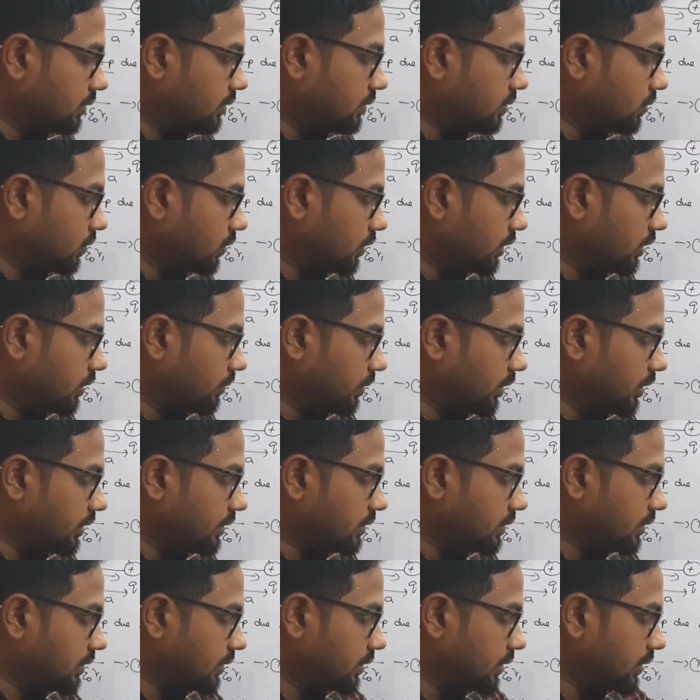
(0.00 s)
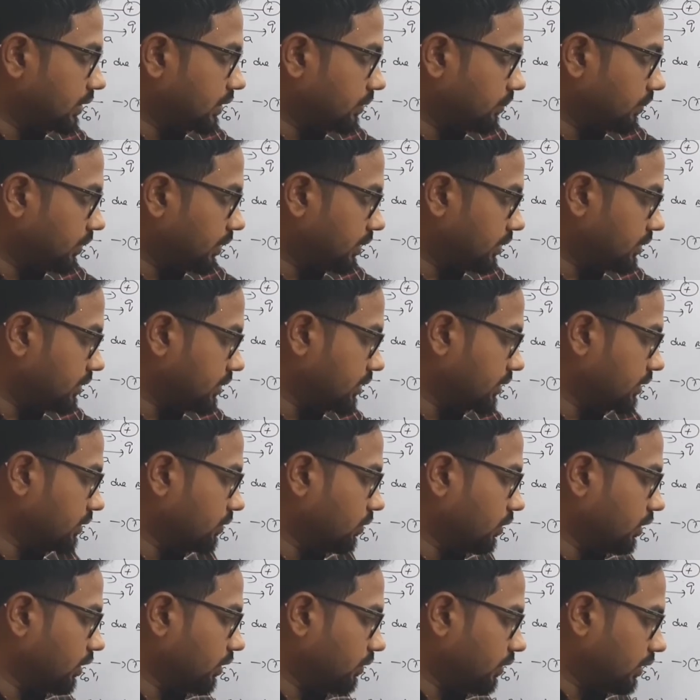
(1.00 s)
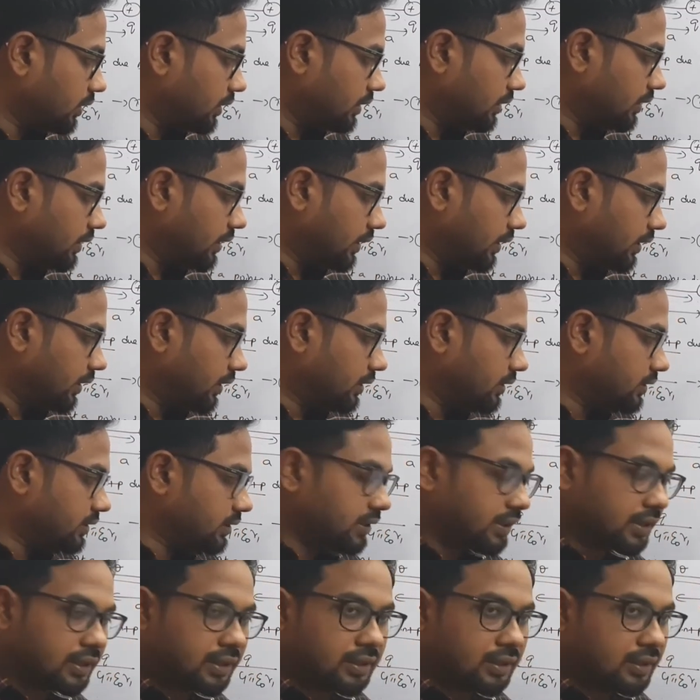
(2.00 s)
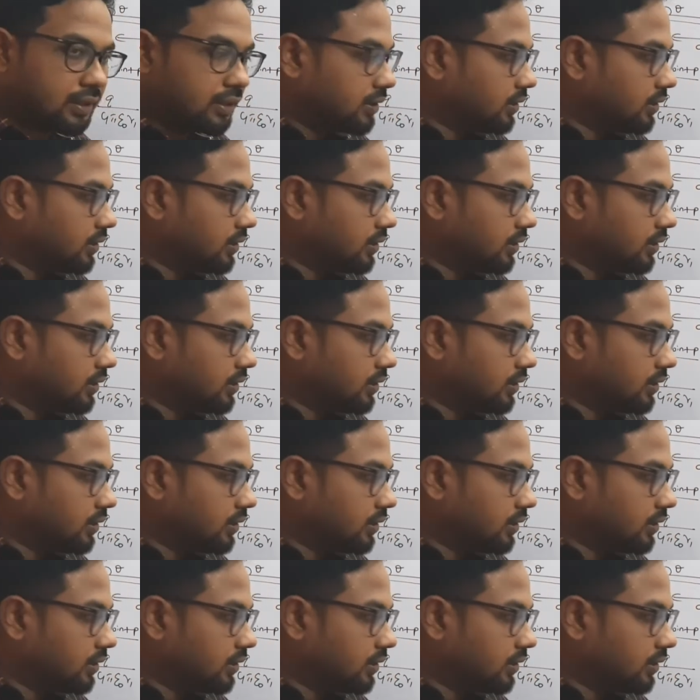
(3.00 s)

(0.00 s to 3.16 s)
ஸோ இங்கே மைனஸ் இருக்குது இங்கே மைனஸ் இருக்குது ஓகேங்களா இது என்ன நினச்சிக்கிறேன்